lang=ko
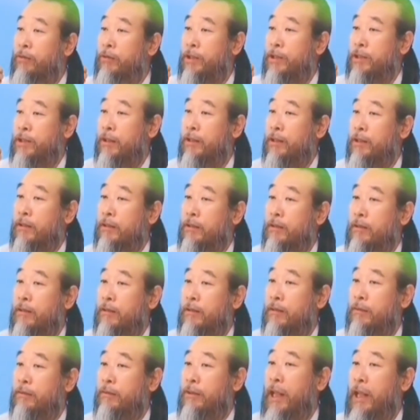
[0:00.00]
내가
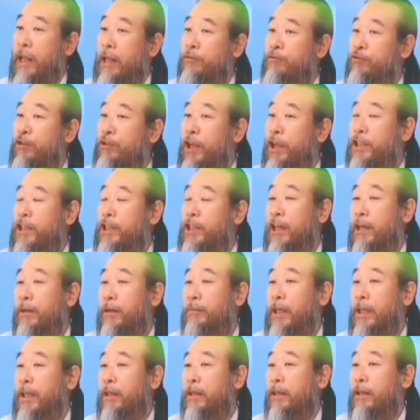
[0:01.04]
어려운 것은
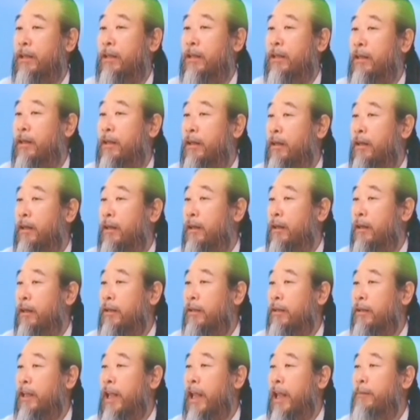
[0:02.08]
내 주위의 사람이
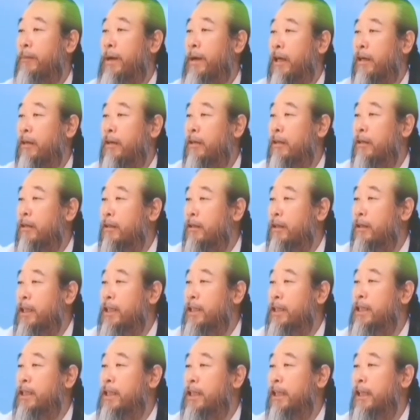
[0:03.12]
내
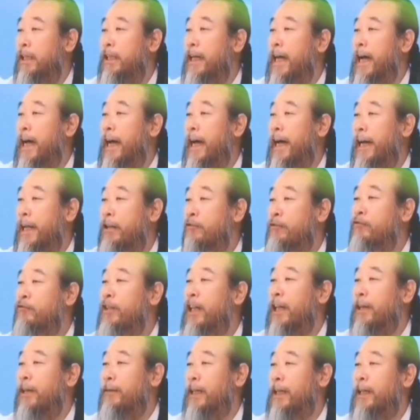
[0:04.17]
말을
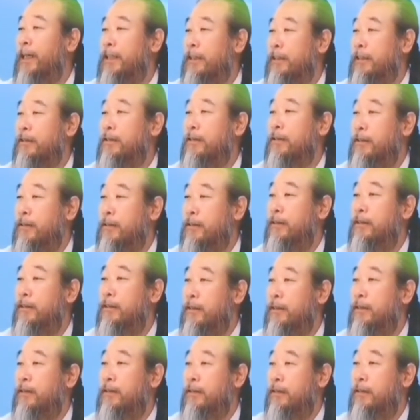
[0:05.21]
인식을 안 해준다 이
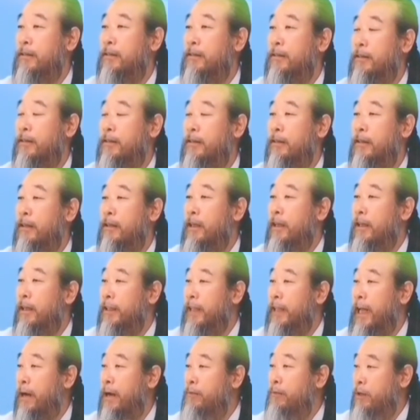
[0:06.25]
말이지.
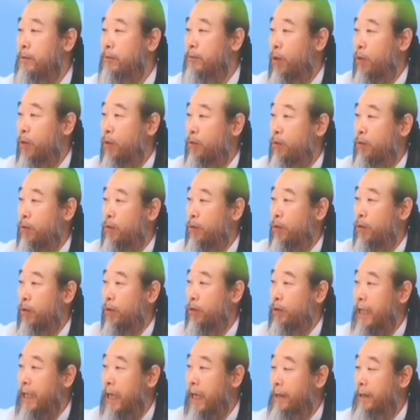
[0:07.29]

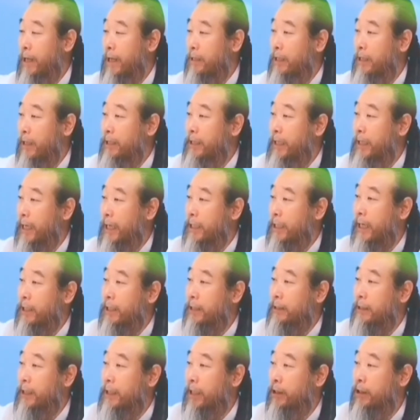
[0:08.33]
남을 모르고
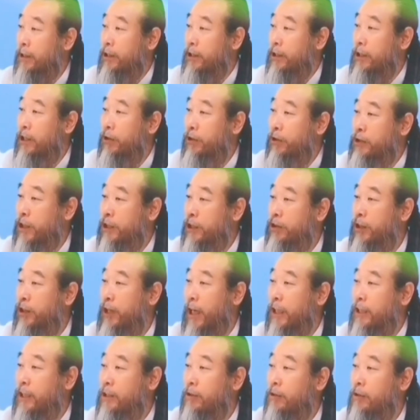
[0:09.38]
남한테 이야기하는데
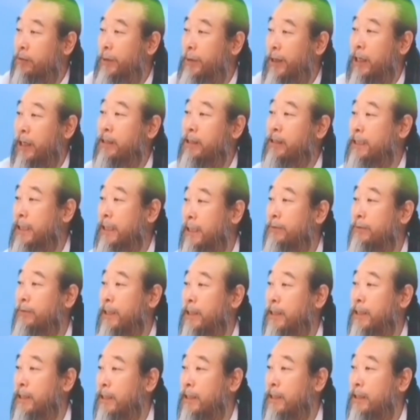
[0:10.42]
그게 어째
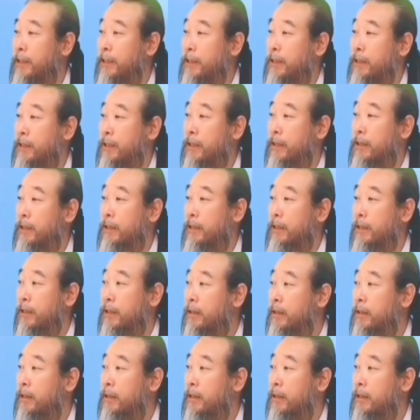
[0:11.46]
들어가기를 바라느냐 이 말.